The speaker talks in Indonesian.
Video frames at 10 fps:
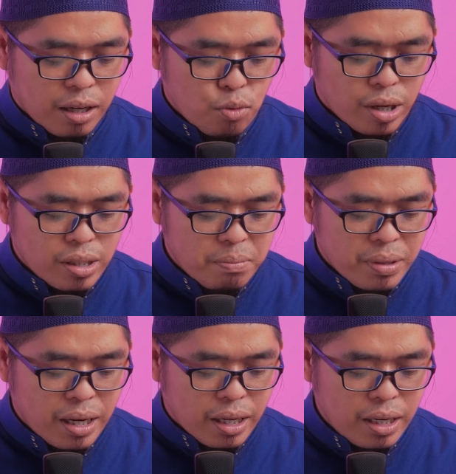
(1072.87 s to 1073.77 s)
kita
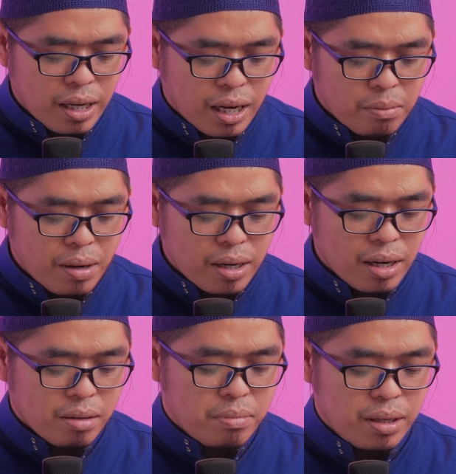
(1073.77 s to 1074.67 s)
wajib meyakini
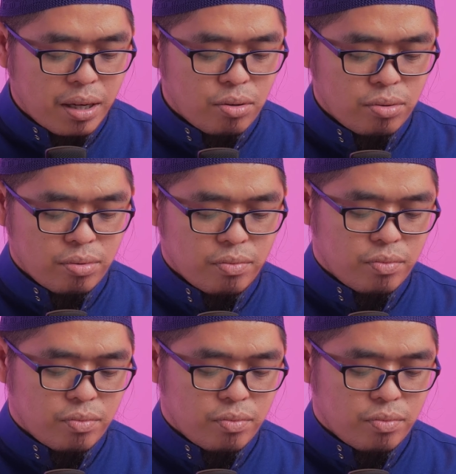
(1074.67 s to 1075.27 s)
kabar dari beliau